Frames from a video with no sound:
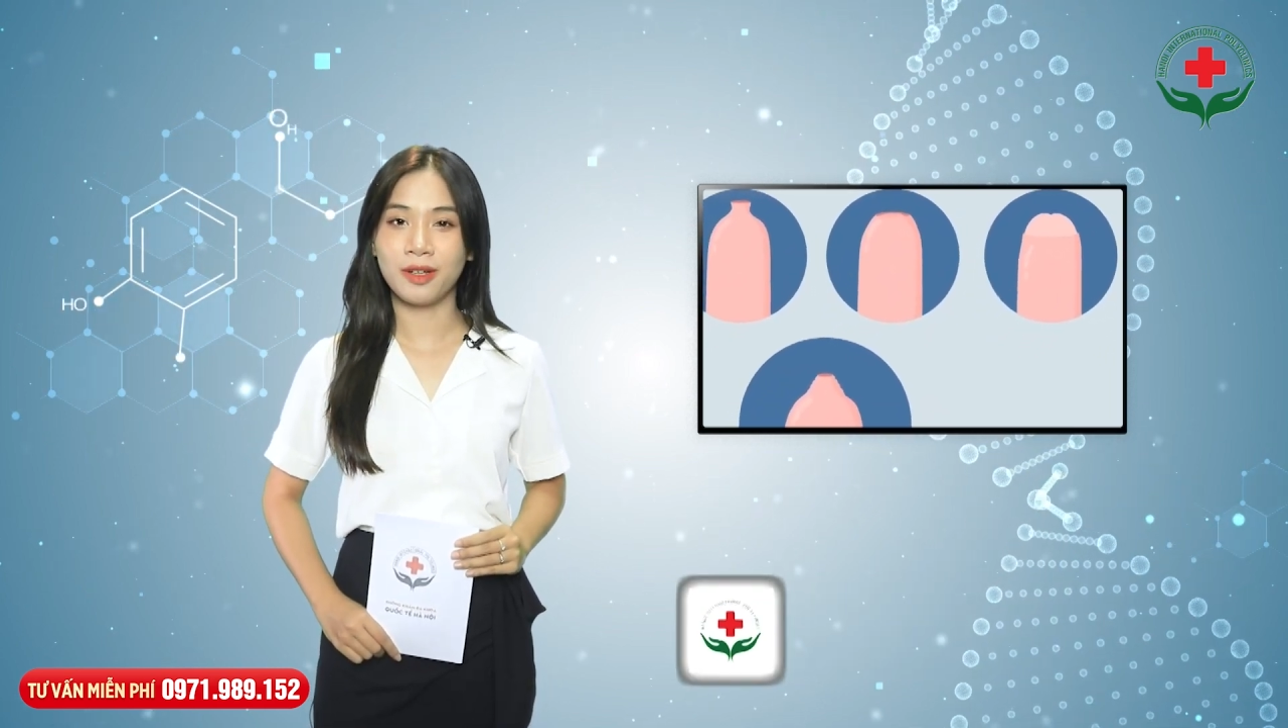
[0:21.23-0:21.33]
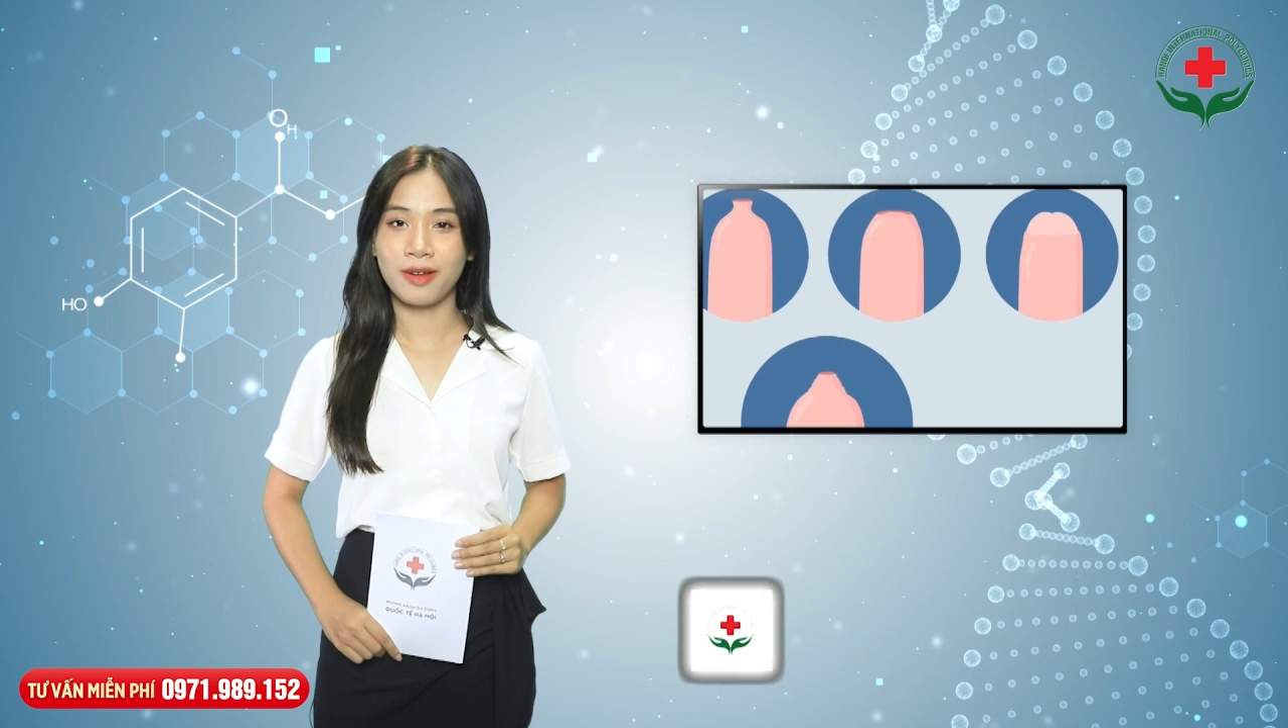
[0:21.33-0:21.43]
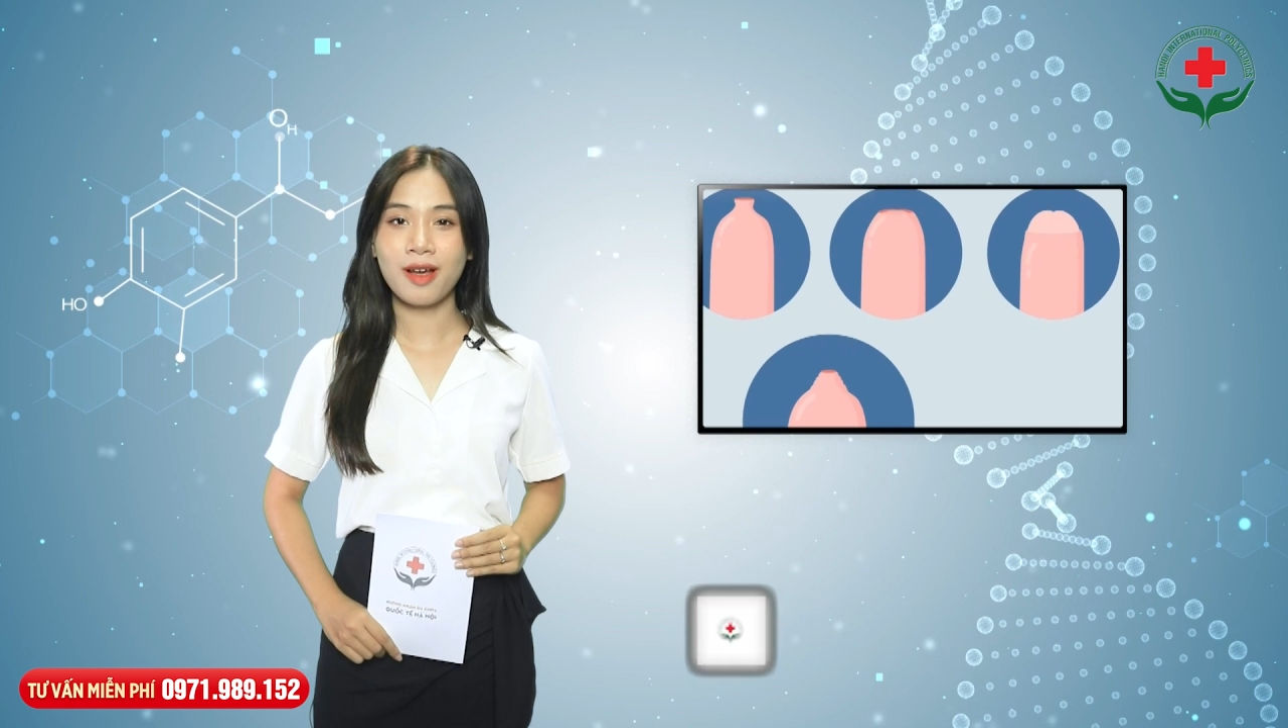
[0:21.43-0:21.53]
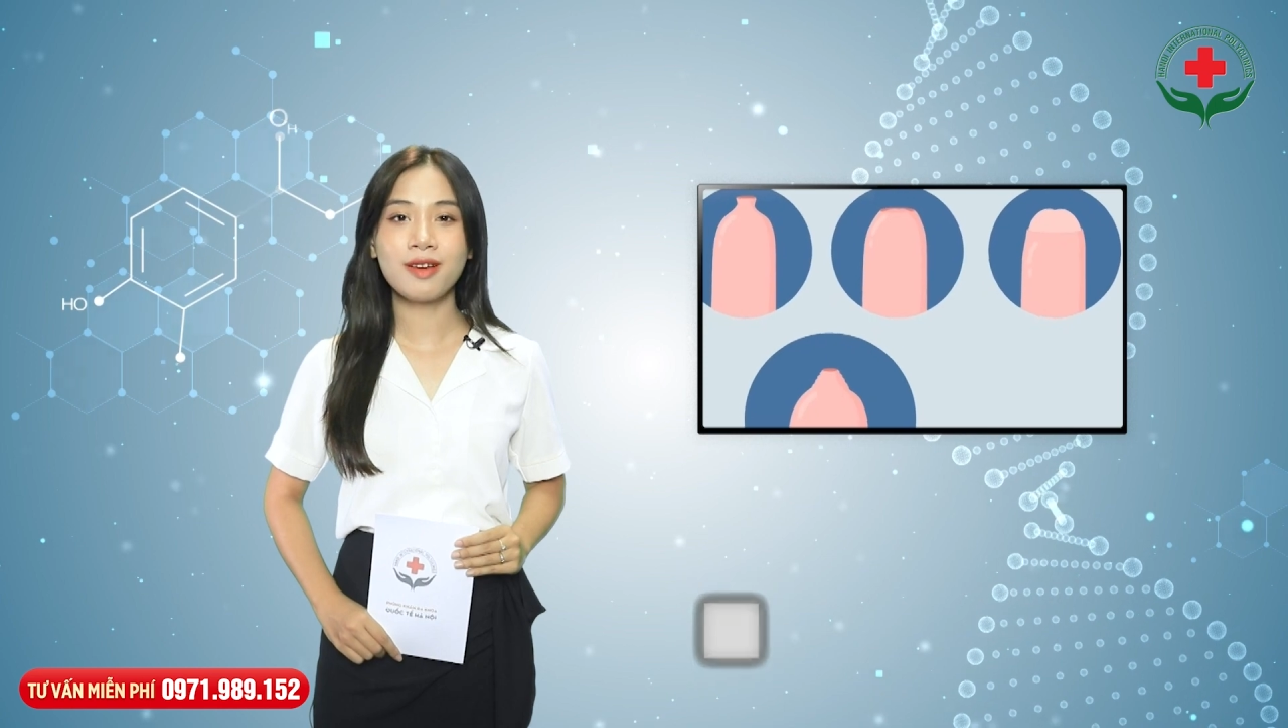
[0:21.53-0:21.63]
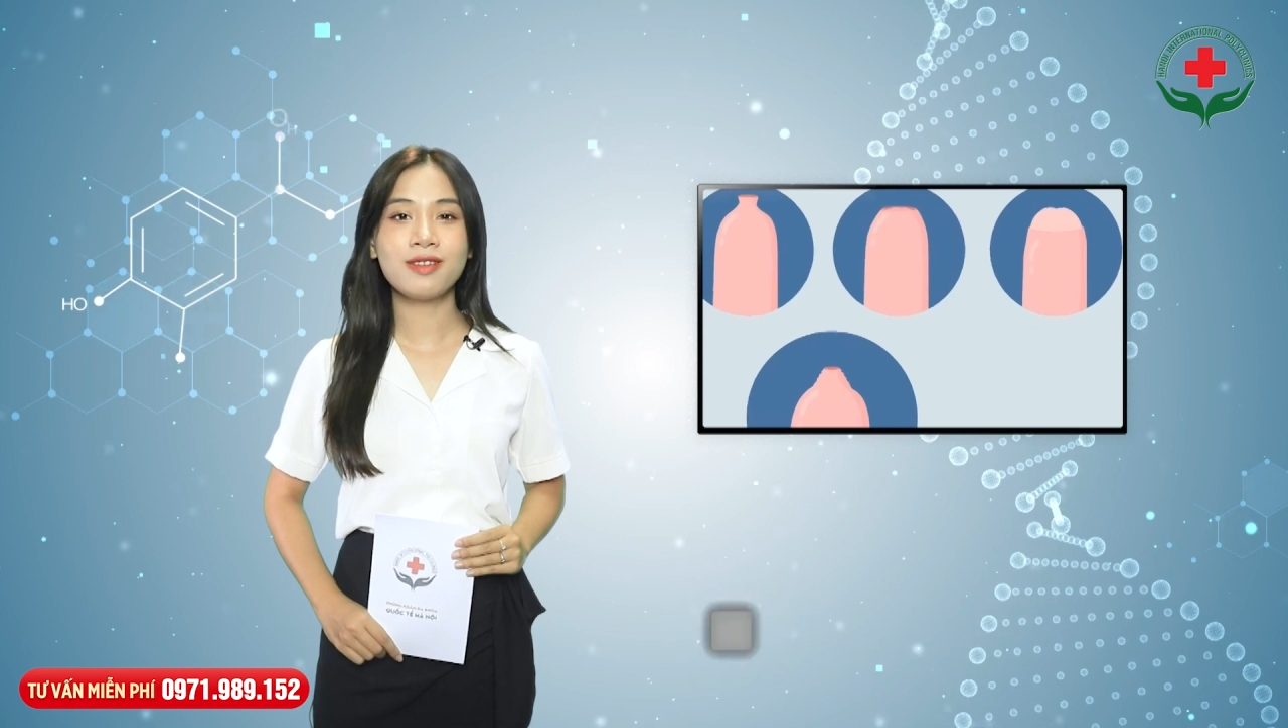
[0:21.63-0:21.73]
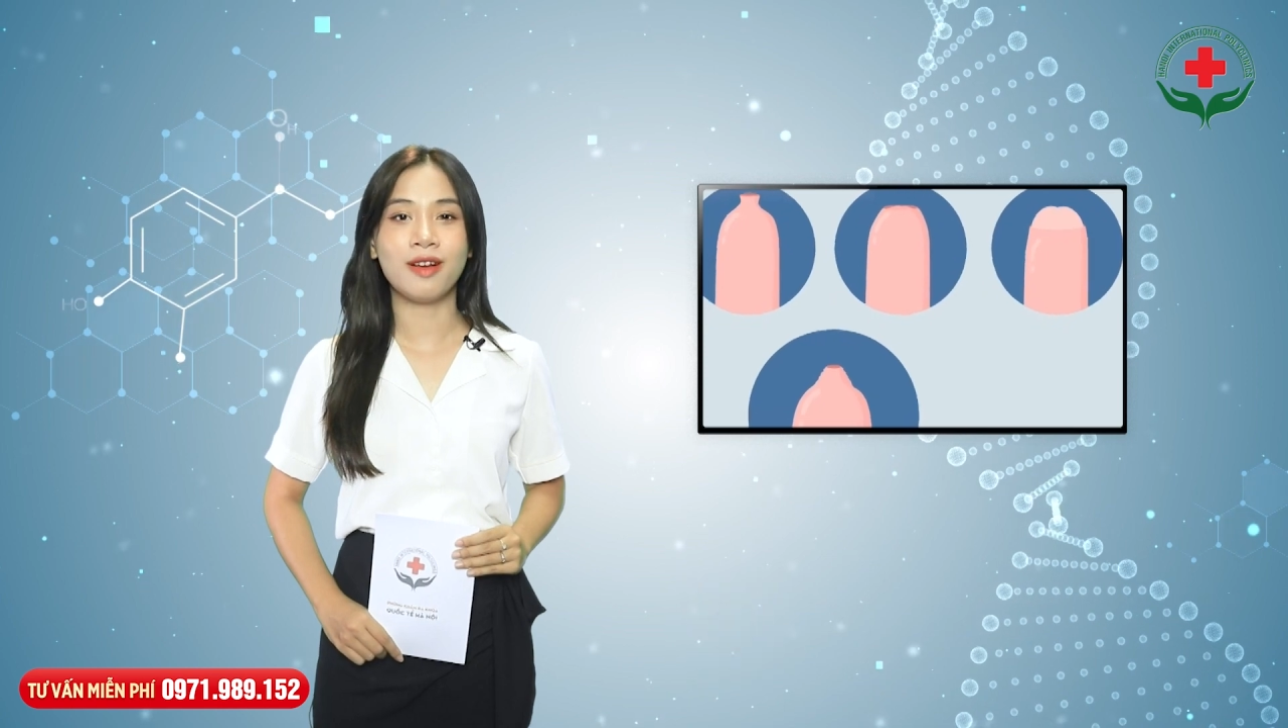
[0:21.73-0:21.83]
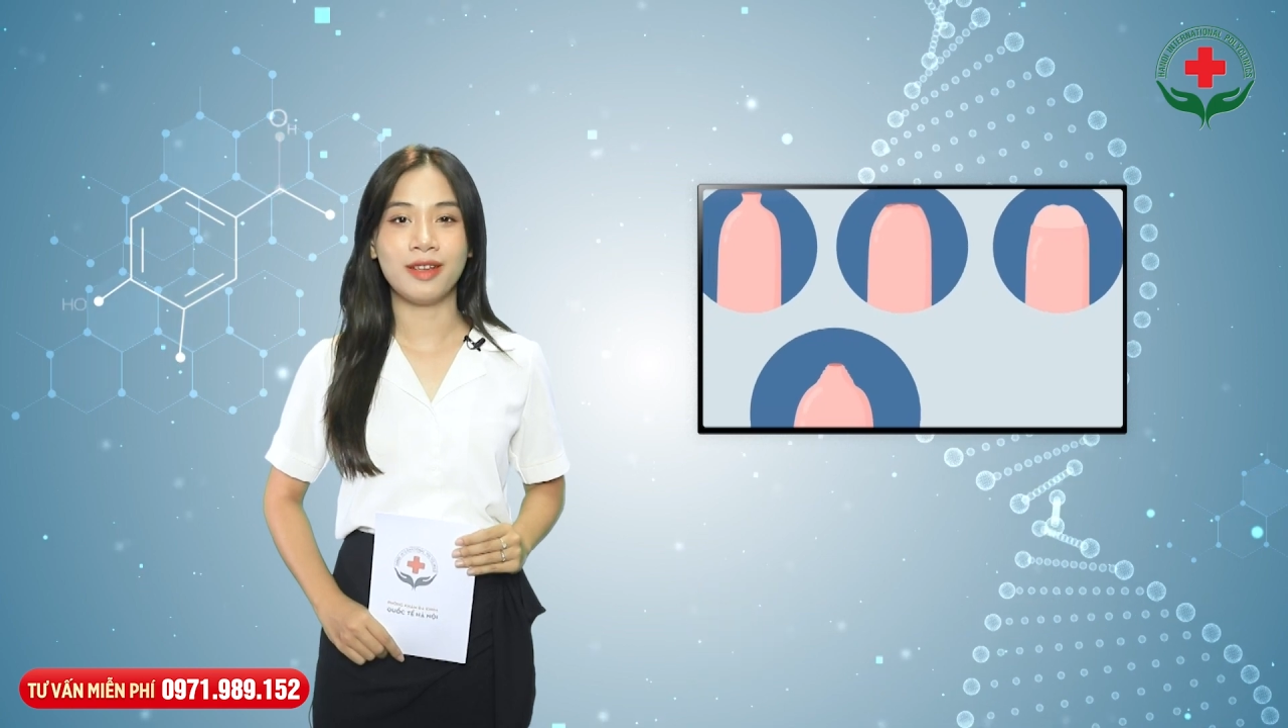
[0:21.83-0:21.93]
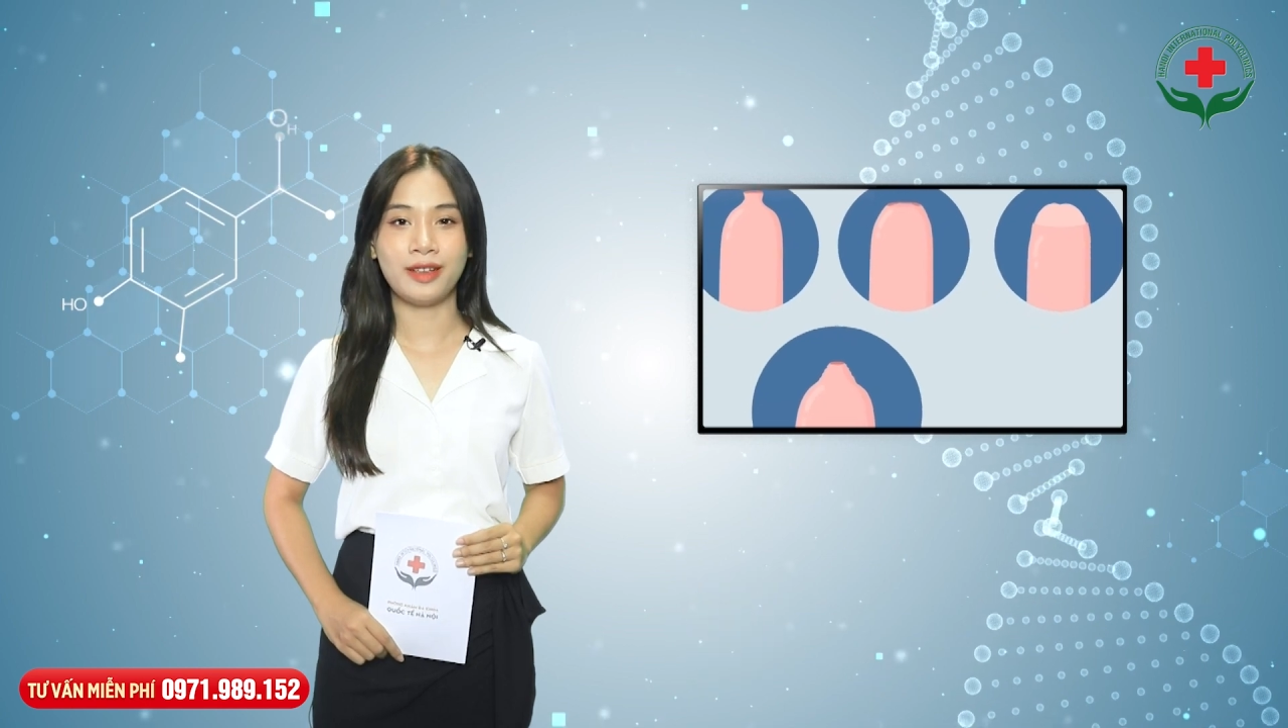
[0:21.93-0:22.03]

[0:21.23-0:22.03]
tới các cơ sở y